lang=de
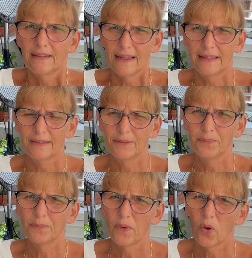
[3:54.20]

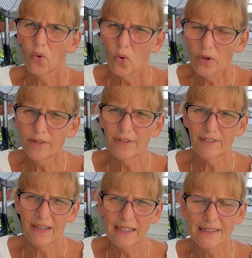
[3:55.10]
Denn ohne
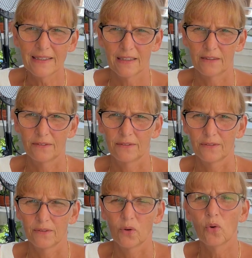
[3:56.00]
Verwalter
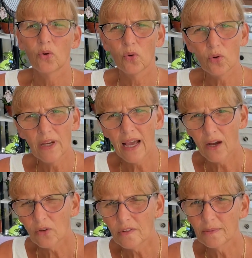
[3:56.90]
und ohne
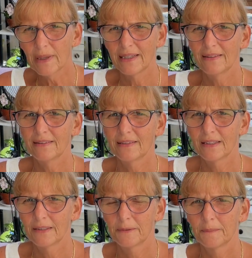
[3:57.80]

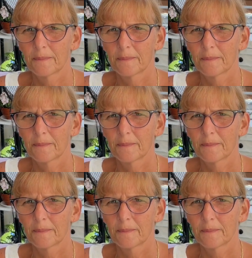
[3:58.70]
Hausmeister